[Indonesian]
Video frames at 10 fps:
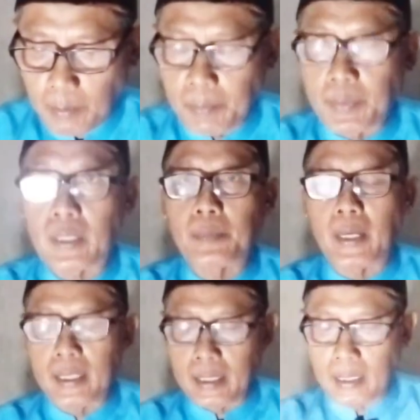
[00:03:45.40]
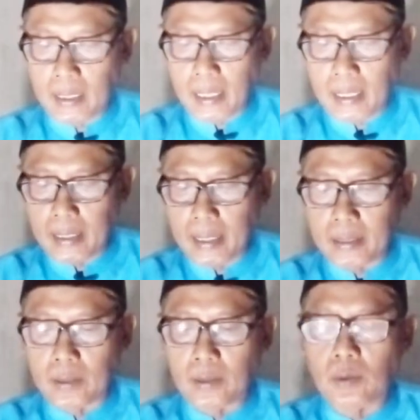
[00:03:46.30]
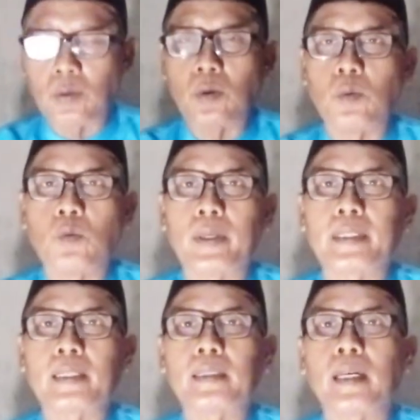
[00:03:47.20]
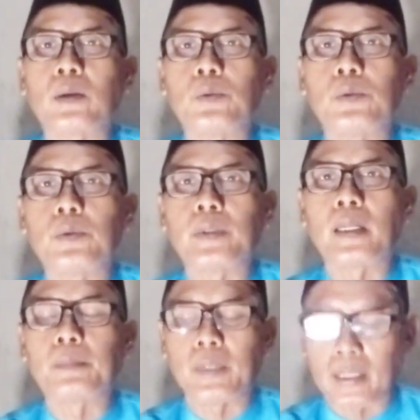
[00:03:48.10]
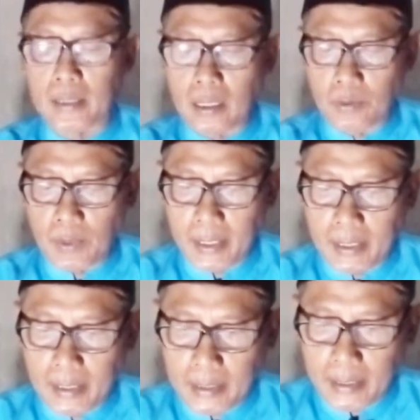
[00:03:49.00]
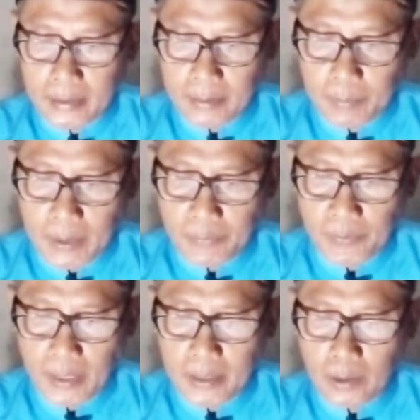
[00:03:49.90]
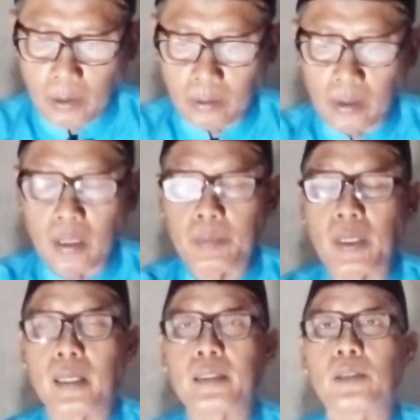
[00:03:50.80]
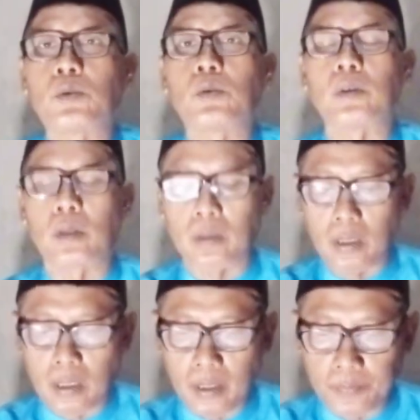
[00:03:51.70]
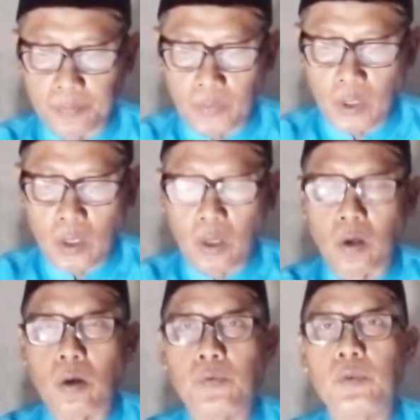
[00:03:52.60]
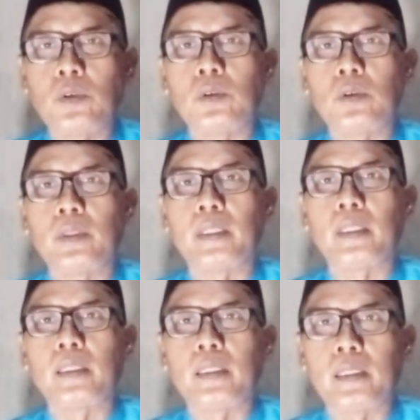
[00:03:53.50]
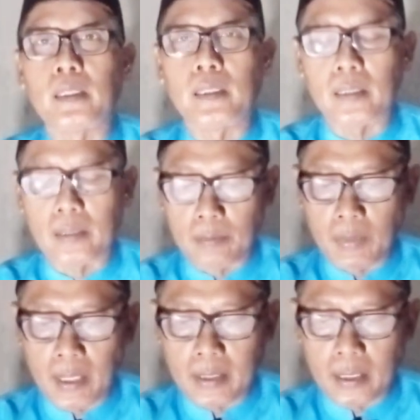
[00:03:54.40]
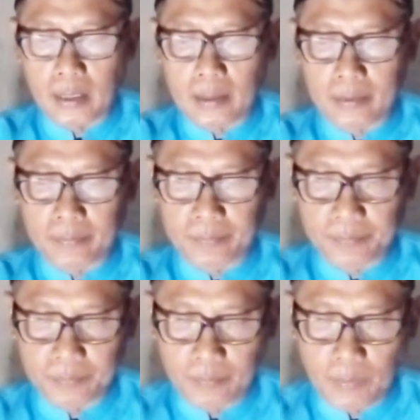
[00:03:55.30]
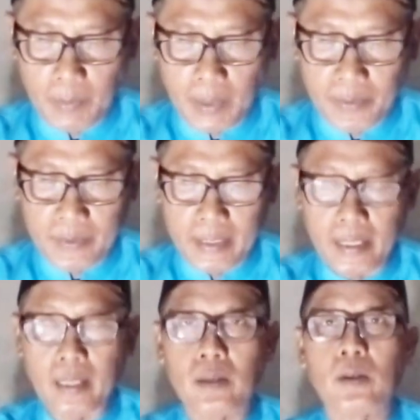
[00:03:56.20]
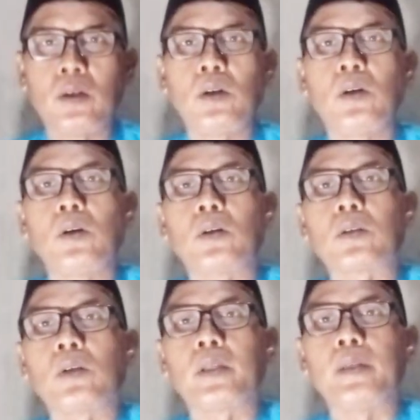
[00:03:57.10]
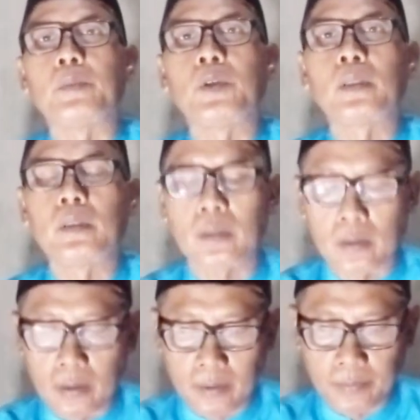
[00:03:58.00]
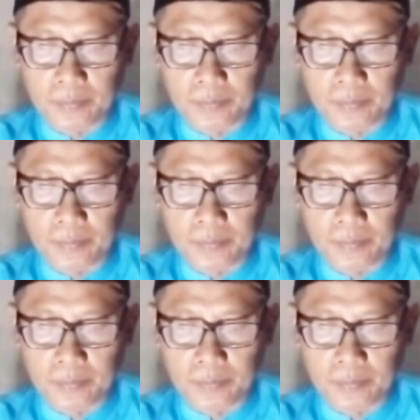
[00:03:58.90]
memperbaiki kalian wa tattaqu dan bertakwa kalian fa innallaha maka sesungguhnya Allah ghafurun ini banyak pemaafnya rahimun